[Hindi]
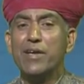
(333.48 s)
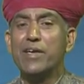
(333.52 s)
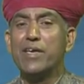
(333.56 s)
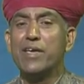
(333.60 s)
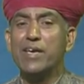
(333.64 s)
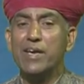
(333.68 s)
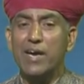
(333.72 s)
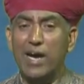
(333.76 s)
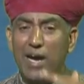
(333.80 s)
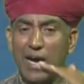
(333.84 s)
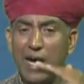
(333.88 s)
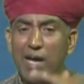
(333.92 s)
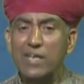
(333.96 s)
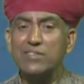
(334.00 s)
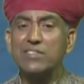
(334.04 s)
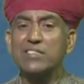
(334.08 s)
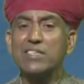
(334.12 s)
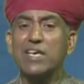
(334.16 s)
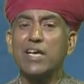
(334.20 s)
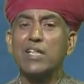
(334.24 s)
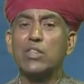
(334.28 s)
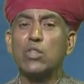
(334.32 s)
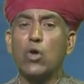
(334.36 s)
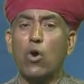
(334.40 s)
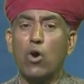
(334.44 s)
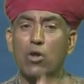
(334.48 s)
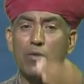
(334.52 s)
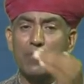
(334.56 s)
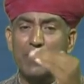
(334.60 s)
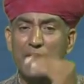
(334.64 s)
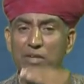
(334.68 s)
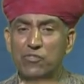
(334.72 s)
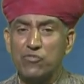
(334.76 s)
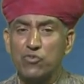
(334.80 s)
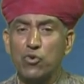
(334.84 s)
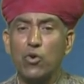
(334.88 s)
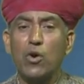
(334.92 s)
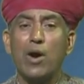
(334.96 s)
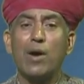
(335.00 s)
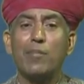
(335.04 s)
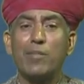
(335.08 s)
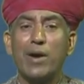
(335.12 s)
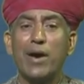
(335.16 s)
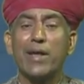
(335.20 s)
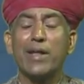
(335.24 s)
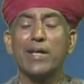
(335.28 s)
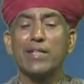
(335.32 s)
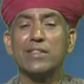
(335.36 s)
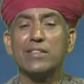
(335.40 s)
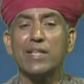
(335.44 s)
कि आज के दौर में जो
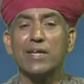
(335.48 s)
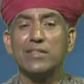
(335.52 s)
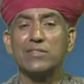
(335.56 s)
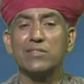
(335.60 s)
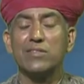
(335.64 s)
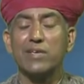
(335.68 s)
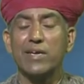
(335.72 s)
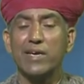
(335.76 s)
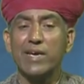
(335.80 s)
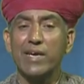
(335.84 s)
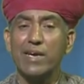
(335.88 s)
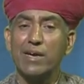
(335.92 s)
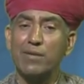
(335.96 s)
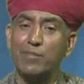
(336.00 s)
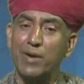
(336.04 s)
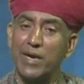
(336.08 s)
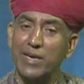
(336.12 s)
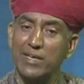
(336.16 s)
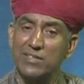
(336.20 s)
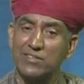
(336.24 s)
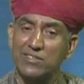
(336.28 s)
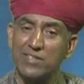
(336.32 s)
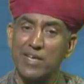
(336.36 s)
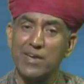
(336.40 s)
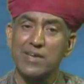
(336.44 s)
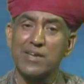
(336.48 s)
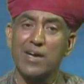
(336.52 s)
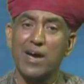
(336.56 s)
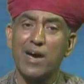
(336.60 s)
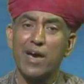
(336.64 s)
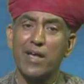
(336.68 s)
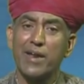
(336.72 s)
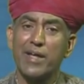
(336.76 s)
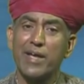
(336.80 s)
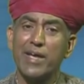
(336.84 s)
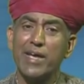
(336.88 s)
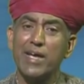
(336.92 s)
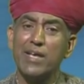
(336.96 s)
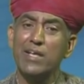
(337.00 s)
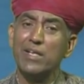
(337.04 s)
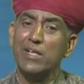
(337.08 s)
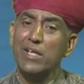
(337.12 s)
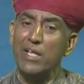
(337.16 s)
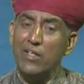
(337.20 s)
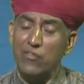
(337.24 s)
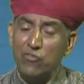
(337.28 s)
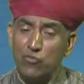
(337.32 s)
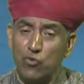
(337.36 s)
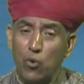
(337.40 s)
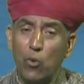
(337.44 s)
हमारे तंत्र हैं हमारी सरकार है
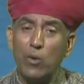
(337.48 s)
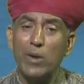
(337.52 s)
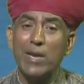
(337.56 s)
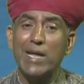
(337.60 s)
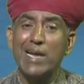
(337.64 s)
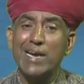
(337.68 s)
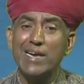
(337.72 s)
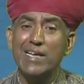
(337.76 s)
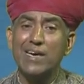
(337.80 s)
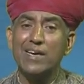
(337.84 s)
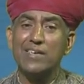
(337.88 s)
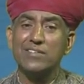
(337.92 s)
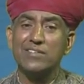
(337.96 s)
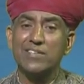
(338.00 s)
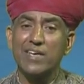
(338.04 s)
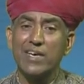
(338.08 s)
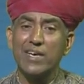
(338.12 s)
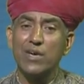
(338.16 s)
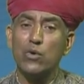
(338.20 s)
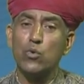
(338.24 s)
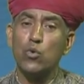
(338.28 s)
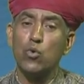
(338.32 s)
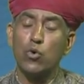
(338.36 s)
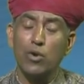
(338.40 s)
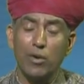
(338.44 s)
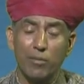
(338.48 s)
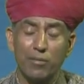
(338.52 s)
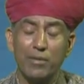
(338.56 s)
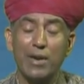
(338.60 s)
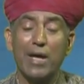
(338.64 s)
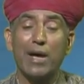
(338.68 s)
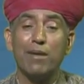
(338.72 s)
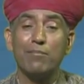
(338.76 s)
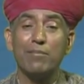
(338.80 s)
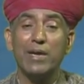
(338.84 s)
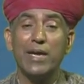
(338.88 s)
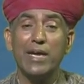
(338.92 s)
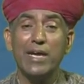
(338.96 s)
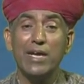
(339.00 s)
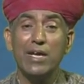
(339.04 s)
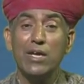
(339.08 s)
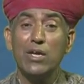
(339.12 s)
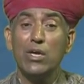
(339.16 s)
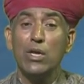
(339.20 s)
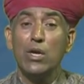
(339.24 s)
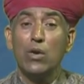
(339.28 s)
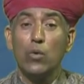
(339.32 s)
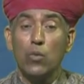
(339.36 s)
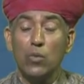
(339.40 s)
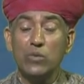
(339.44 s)
जो लीडर्स हैं हुक्म नाम है
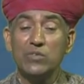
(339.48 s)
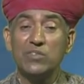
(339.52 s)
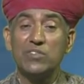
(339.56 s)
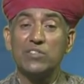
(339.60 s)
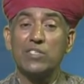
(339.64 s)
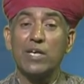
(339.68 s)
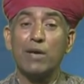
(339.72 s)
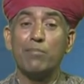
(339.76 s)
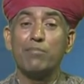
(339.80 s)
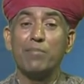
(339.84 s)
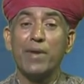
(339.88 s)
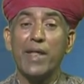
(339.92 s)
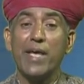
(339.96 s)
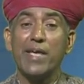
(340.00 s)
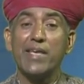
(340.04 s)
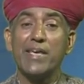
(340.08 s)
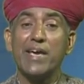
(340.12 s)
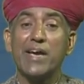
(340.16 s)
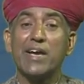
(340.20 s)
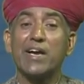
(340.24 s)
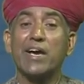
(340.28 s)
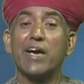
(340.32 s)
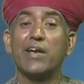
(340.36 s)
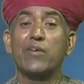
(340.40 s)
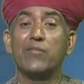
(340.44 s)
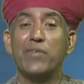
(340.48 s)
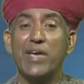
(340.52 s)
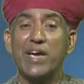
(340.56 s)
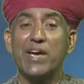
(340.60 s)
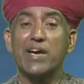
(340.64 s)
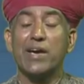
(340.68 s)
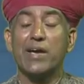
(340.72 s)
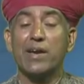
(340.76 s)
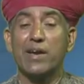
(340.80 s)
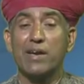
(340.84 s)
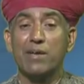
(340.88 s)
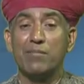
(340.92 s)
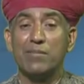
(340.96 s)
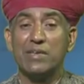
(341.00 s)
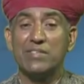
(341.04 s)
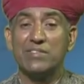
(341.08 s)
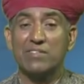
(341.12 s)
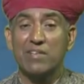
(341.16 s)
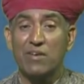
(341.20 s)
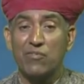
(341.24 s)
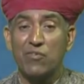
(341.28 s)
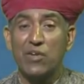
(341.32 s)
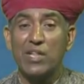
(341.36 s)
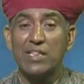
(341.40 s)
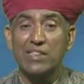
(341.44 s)
उन सब ने ये कन्वे करने में
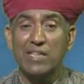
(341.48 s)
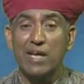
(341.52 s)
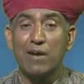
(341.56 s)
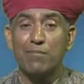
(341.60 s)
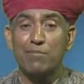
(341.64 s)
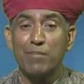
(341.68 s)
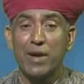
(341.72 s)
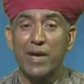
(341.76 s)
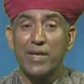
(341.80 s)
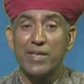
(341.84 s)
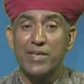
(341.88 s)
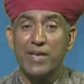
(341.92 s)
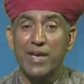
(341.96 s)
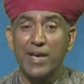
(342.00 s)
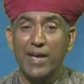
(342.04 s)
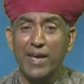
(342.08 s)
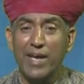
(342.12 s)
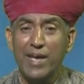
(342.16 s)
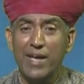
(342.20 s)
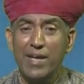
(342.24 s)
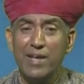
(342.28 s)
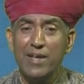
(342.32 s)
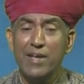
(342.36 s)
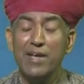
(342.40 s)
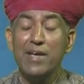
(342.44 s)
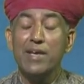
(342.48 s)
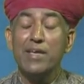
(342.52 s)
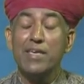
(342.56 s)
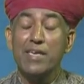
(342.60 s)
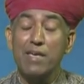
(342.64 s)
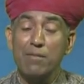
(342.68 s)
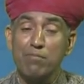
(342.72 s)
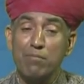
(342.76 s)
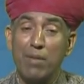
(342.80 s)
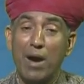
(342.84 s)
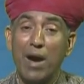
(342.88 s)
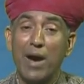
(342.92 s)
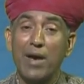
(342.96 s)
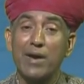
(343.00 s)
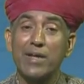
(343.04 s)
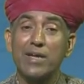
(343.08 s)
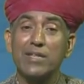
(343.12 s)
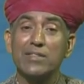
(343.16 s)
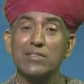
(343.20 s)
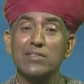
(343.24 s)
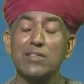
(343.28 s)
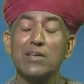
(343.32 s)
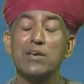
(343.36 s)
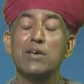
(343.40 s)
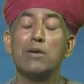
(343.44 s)
सफलता पाई है कि
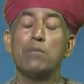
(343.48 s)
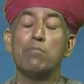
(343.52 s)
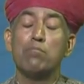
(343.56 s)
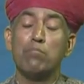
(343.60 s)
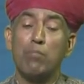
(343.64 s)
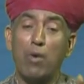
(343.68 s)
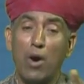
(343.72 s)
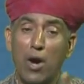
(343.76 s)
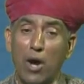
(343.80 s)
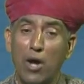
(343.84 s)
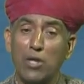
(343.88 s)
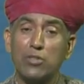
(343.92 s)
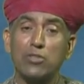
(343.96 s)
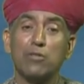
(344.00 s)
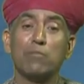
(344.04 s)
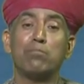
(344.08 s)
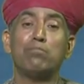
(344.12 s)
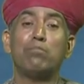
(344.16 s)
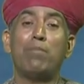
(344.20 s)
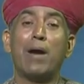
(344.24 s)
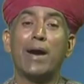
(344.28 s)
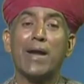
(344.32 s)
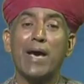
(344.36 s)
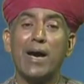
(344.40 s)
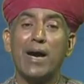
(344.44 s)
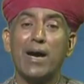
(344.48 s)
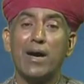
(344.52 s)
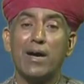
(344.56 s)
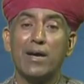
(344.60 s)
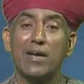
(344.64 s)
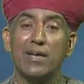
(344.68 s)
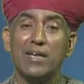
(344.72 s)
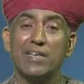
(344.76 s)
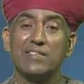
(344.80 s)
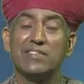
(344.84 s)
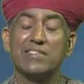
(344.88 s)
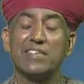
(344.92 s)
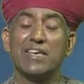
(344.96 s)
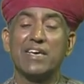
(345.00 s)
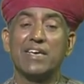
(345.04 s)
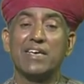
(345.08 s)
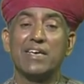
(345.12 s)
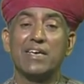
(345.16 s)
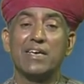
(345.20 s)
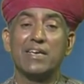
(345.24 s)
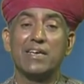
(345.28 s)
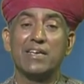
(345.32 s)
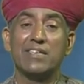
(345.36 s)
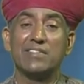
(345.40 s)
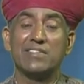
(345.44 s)
भारत बहुत बड़ा इसके
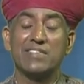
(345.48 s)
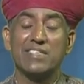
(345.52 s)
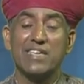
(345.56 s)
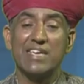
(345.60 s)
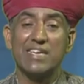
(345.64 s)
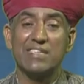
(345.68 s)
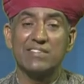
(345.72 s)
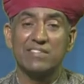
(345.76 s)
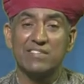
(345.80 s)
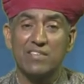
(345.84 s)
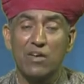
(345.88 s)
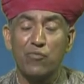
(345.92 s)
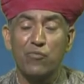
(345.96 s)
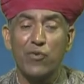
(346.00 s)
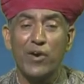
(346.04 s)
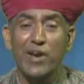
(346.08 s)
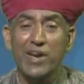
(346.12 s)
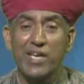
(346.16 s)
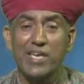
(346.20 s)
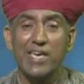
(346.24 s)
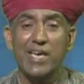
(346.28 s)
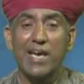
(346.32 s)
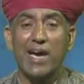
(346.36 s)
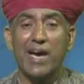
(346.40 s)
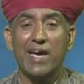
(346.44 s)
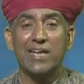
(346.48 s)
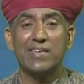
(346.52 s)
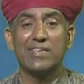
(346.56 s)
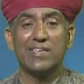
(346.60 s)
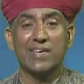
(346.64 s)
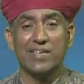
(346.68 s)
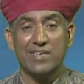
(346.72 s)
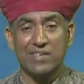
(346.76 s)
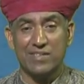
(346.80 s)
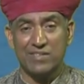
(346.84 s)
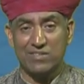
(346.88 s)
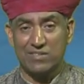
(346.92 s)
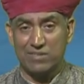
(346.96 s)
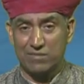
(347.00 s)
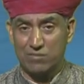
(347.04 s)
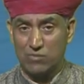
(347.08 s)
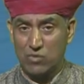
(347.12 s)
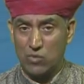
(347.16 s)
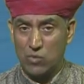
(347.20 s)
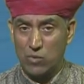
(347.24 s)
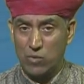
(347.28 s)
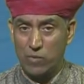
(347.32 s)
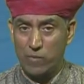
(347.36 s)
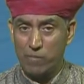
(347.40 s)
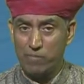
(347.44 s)
इसने सफ़र किया है टेररिज्म
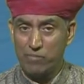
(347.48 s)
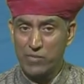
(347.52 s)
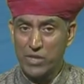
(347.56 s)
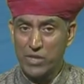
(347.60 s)
को